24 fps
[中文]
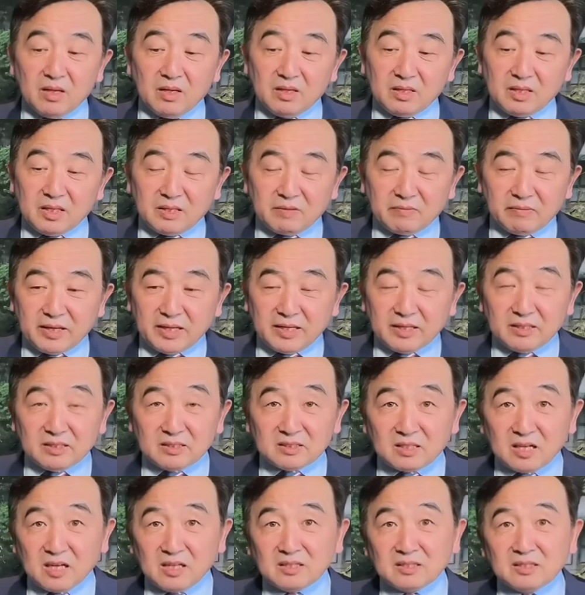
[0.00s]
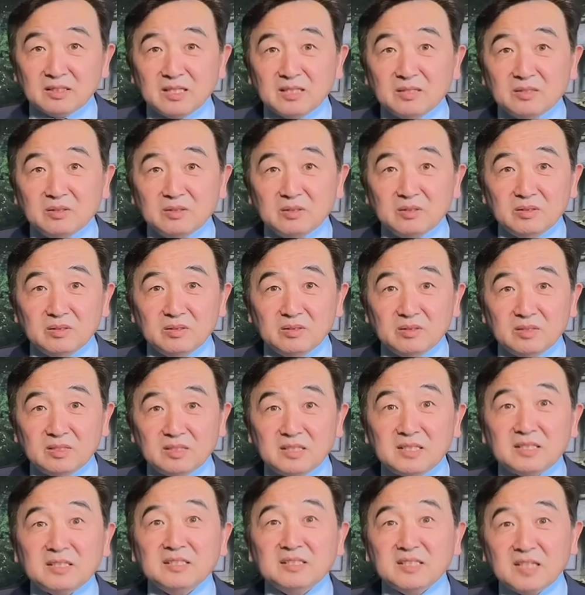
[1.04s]
因为承认
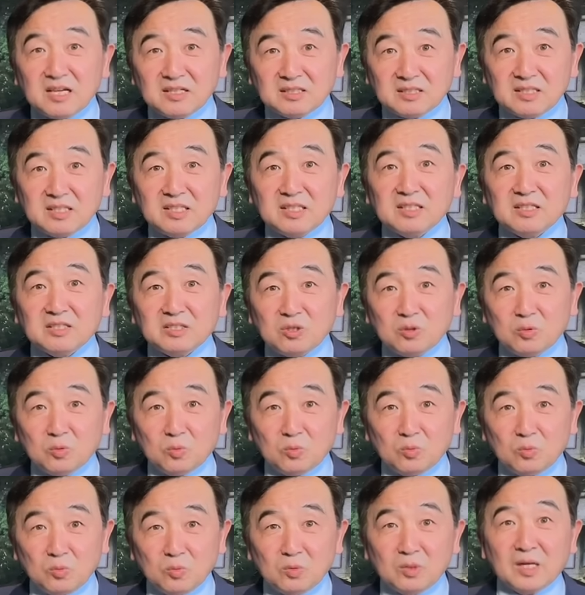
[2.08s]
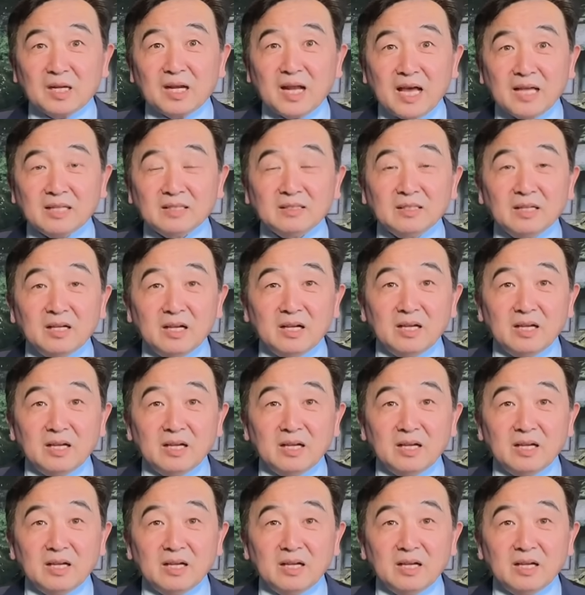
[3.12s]
即将接受乌克兰